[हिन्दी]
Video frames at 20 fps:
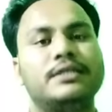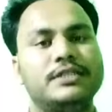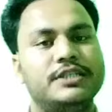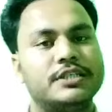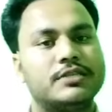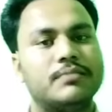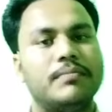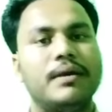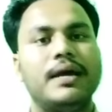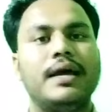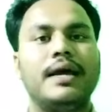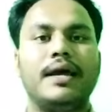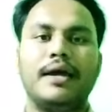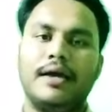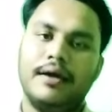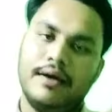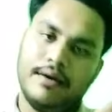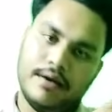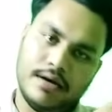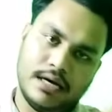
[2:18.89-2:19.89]
जिसमें
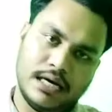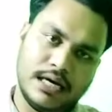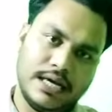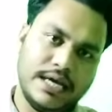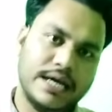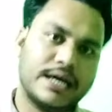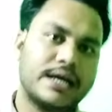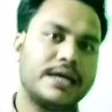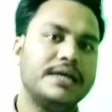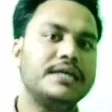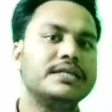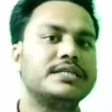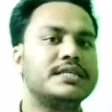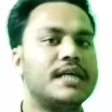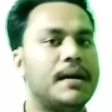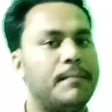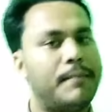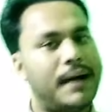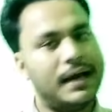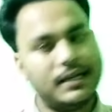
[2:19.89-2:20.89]
इक्कीस
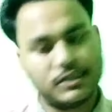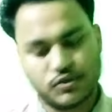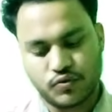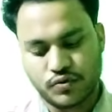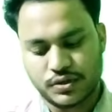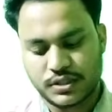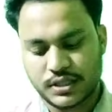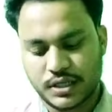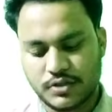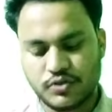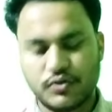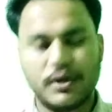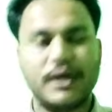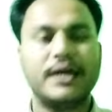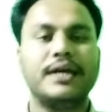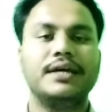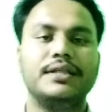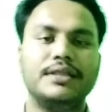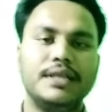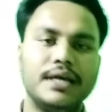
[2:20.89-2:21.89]
या बाईस क्वेश्चन जो
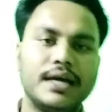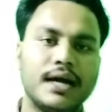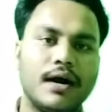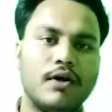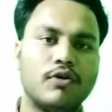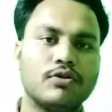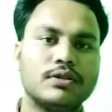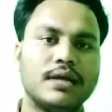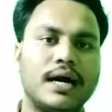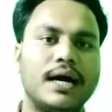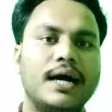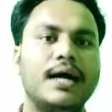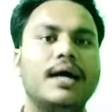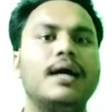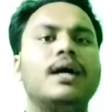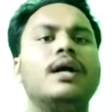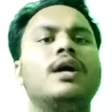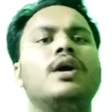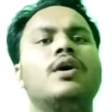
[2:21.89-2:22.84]
है हिंदी का होता है